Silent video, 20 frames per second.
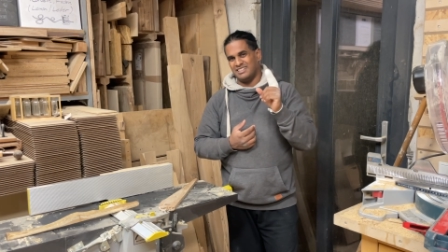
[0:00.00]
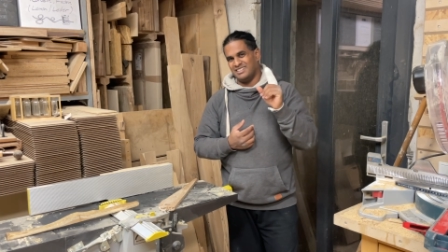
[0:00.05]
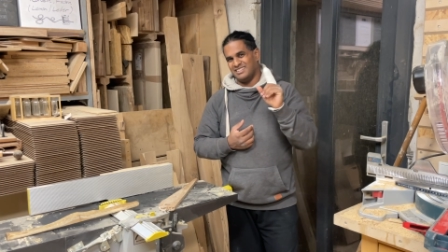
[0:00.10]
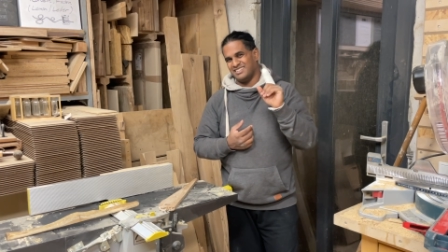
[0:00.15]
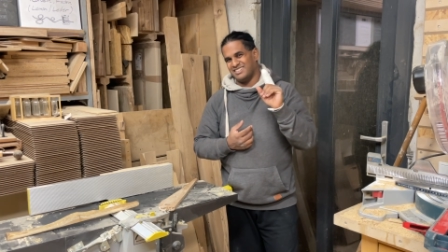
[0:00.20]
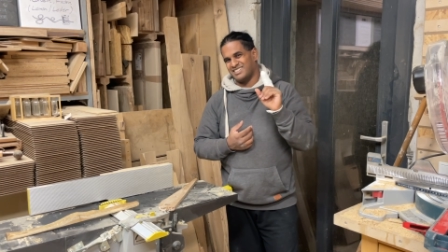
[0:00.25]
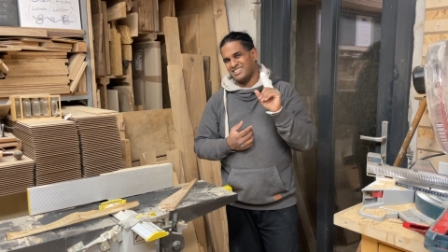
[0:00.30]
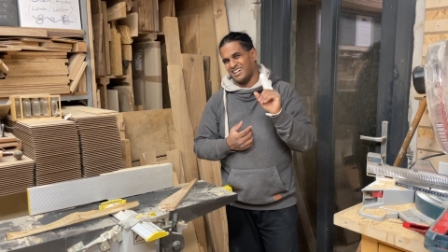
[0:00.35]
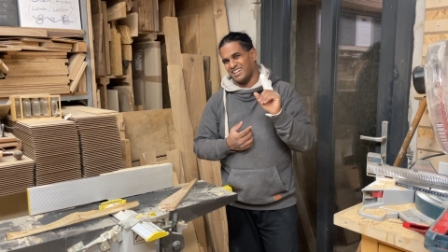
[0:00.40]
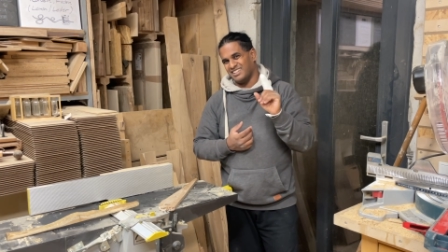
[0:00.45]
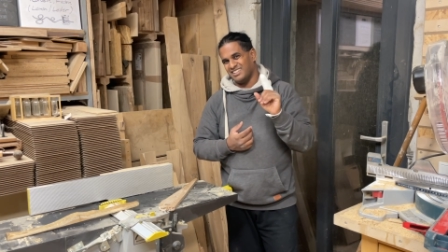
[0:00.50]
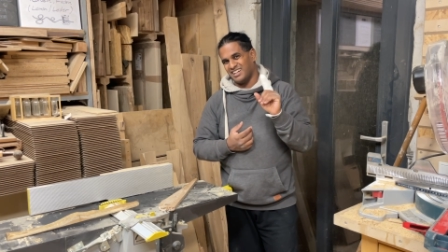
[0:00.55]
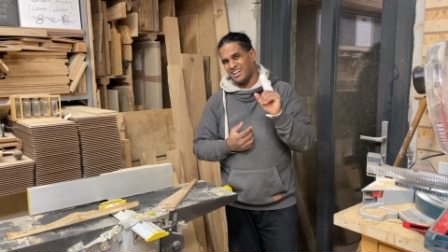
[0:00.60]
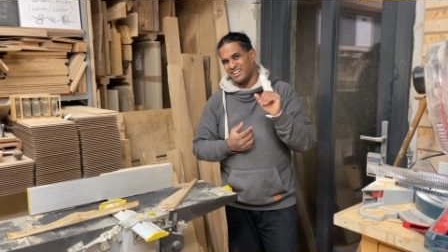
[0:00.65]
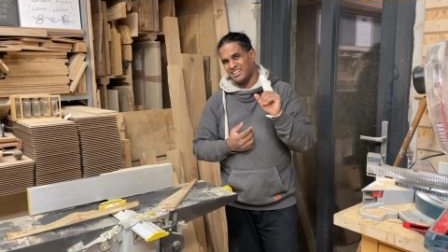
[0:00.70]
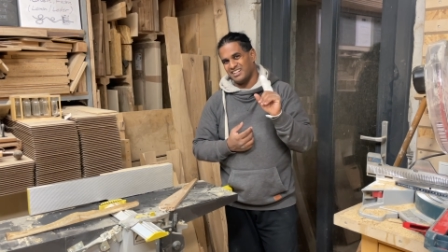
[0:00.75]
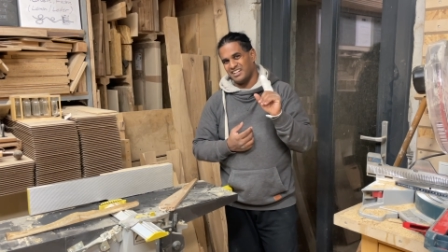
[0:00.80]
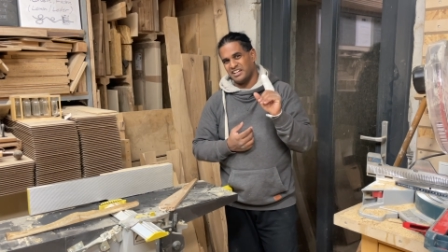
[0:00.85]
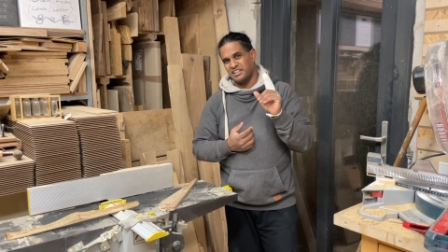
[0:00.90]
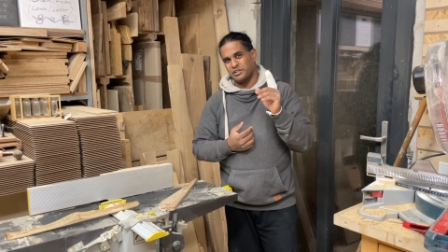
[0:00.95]
Ich kann die
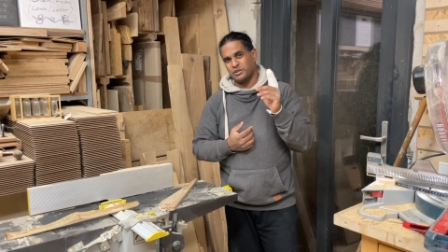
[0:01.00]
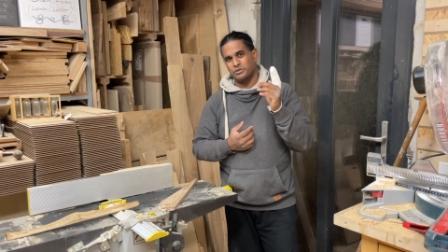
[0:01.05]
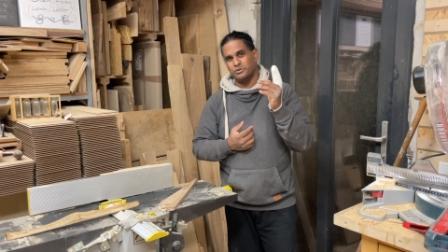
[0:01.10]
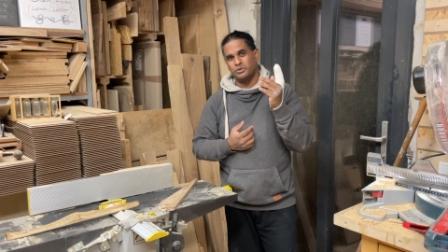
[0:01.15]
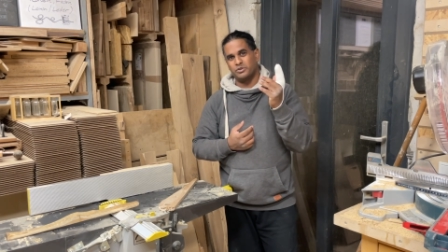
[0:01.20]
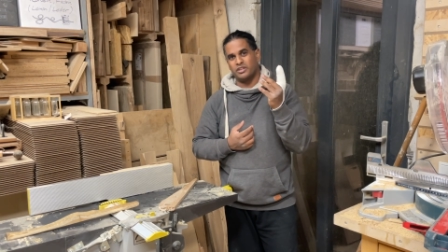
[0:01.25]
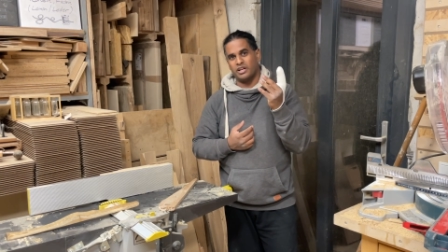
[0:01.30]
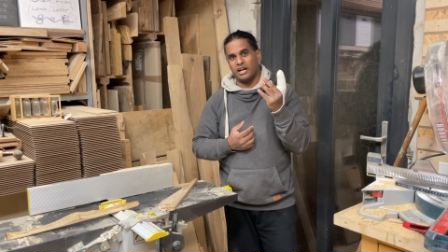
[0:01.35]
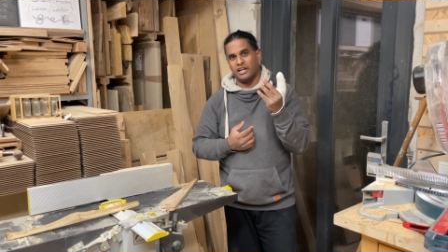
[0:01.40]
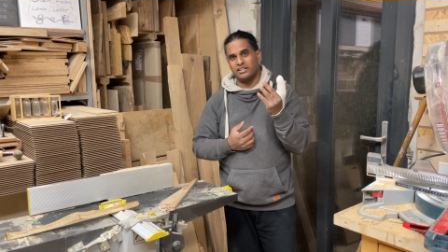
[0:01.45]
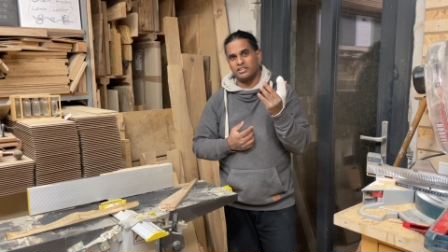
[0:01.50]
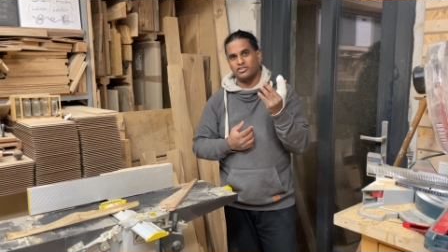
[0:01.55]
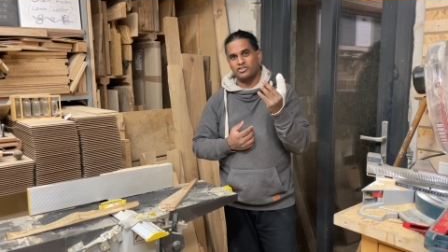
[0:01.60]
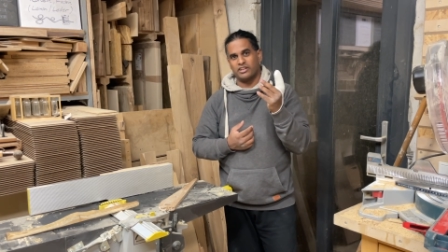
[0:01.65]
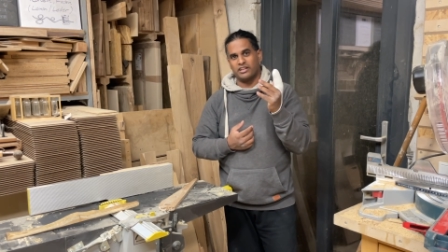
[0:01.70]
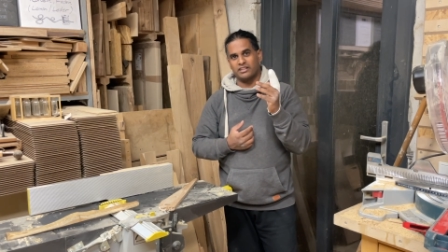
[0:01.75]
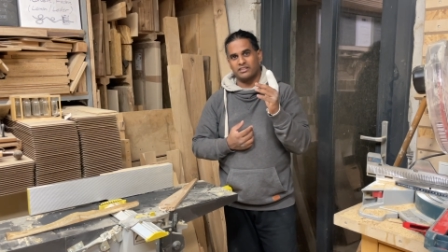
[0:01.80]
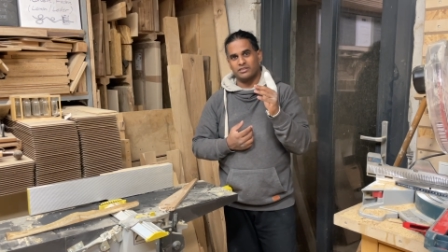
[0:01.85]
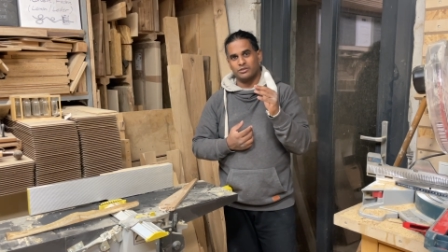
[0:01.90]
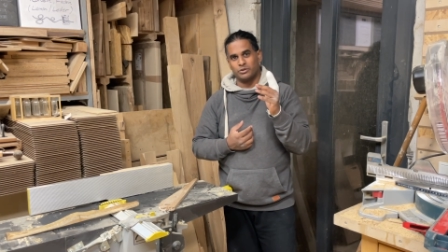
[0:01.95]
Hand leider auch nur sehr
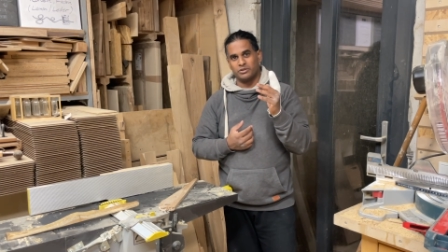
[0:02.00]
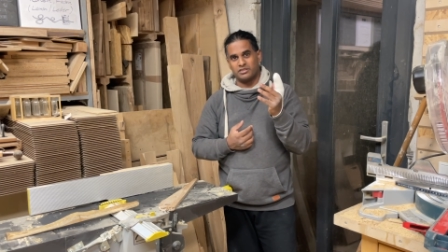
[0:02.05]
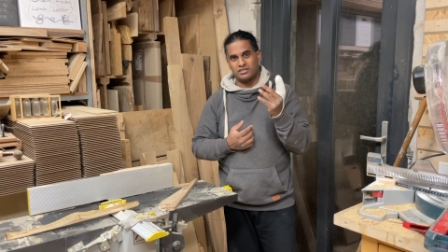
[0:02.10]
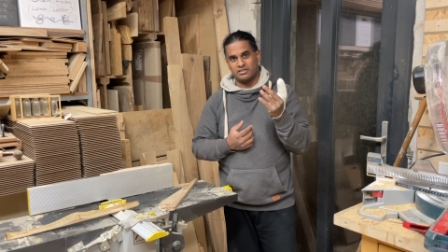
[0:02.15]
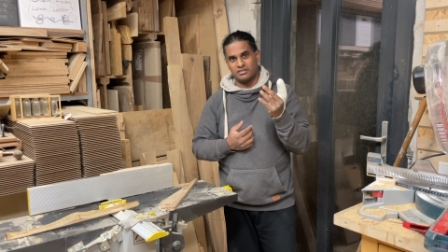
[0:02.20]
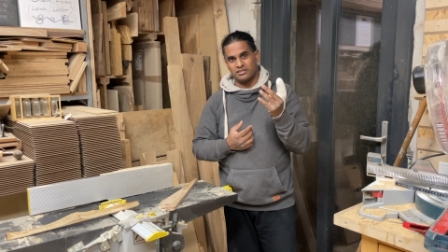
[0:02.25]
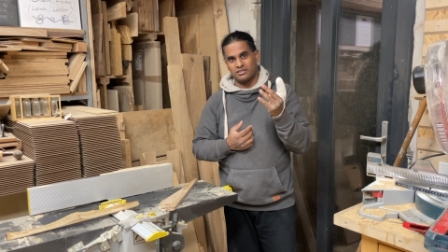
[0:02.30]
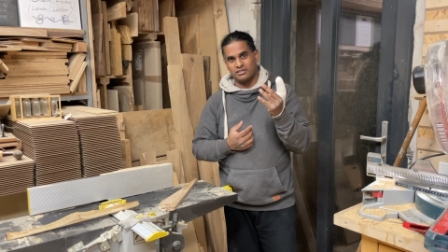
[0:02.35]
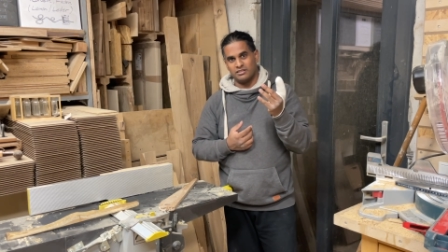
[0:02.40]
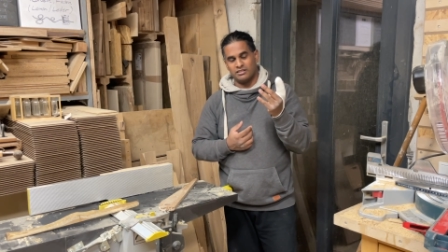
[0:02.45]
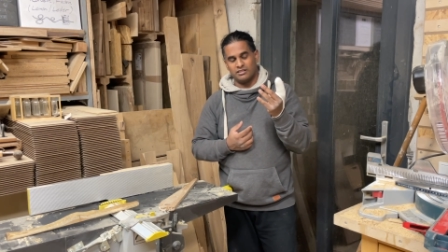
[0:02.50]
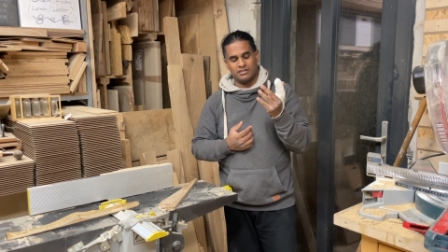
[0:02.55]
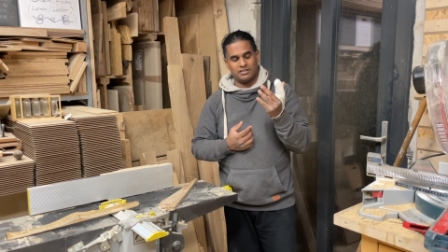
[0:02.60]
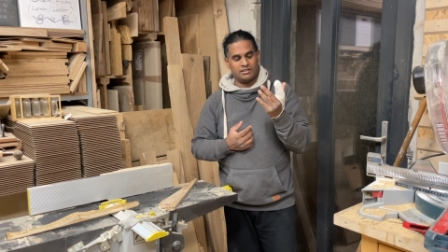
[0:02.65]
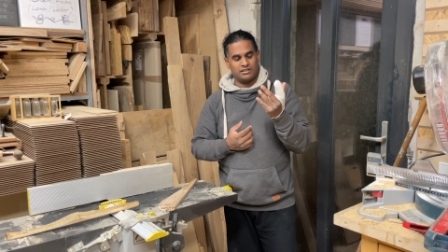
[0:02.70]
eingeschränkt nutzen.